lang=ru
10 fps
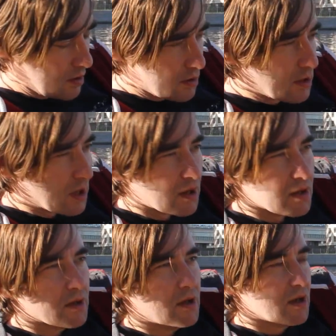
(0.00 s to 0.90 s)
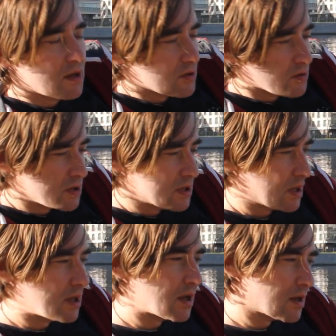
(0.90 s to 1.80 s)
Я и граненый
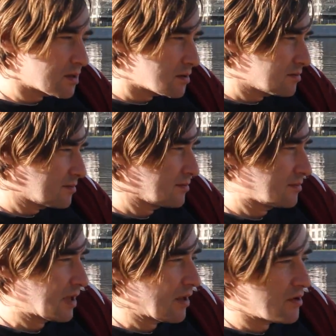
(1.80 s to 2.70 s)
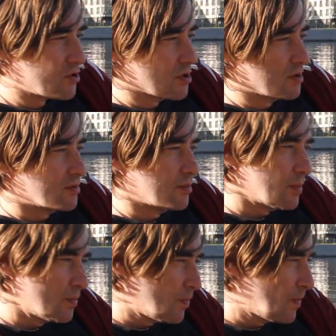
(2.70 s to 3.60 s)
стакан на вечер
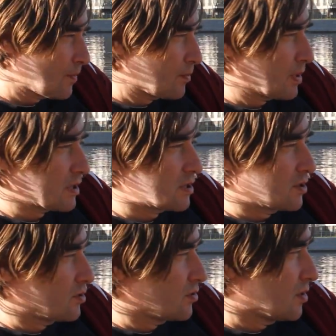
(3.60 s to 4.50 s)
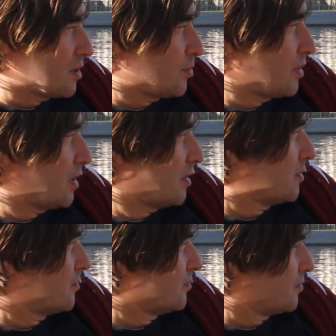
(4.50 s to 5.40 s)
построили план.
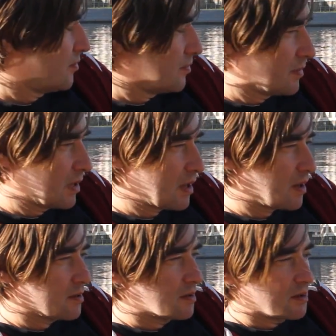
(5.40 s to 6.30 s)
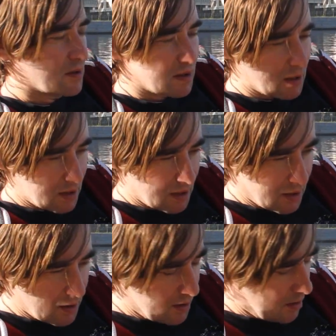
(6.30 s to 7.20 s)
Я
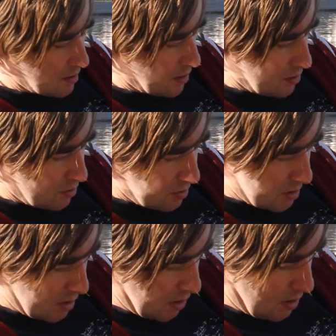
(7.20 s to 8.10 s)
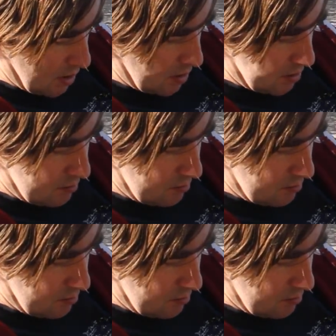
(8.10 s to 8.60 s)
и граненый стакан.